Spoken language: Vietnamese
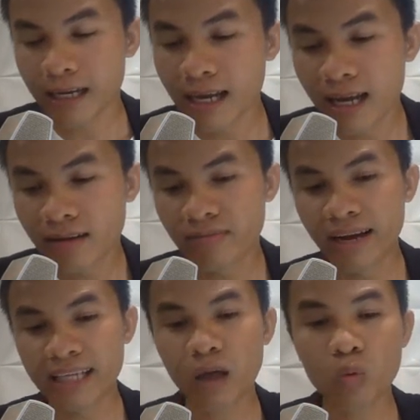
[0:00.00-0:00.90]

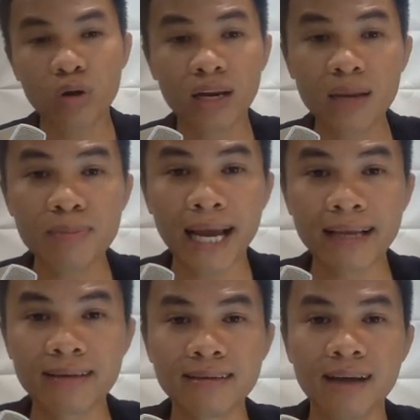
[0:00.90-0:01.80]
và thông qua clip này
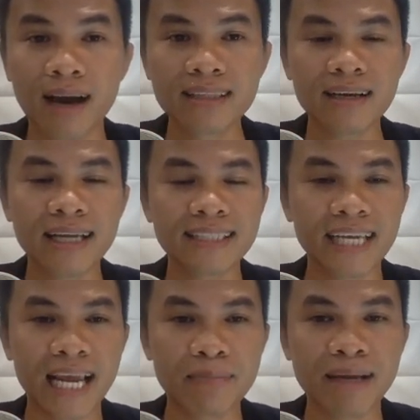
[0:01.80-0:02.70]
chương gửi tới các anh chị
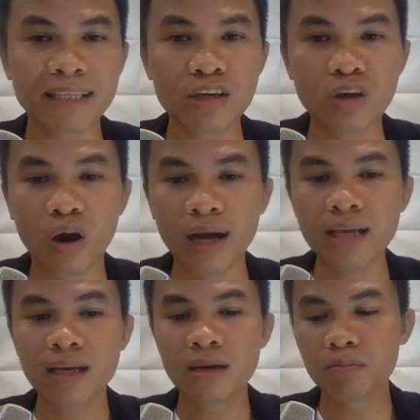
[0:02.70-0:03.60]
em đang theo dõi
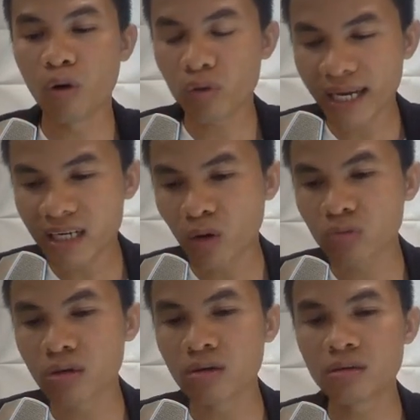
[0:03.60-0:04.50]
một cách đầu
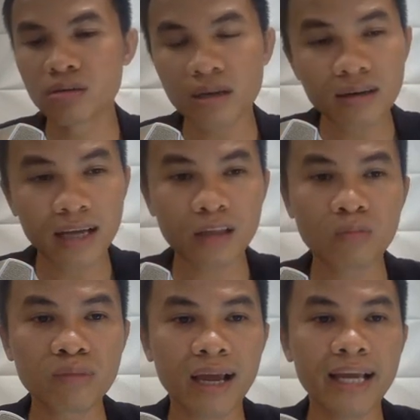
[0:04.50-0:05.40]
tư rất là
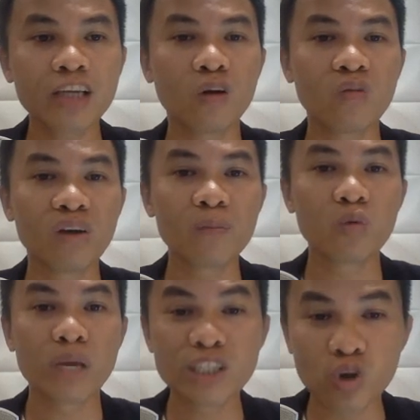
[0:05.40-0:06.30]
thông thái cùng với
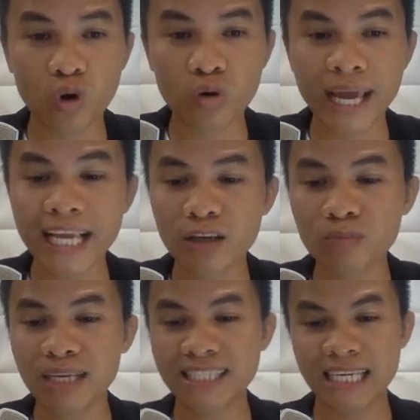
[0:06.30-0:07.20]
Prudential để cho chúng
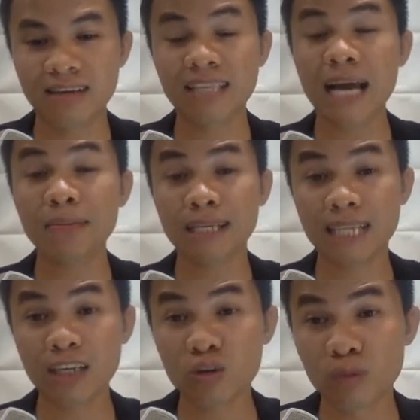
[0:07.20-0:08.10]
ta xây dựng tháp tài
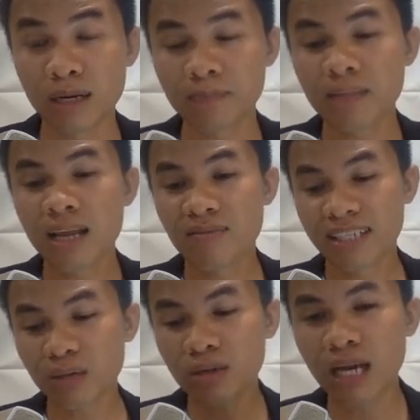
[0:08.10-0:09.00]
sản của mình và
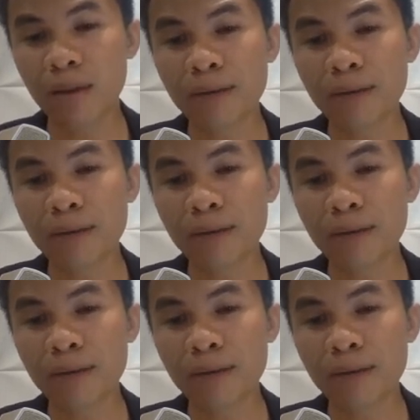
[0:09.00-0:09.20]
trong trường hợp nếu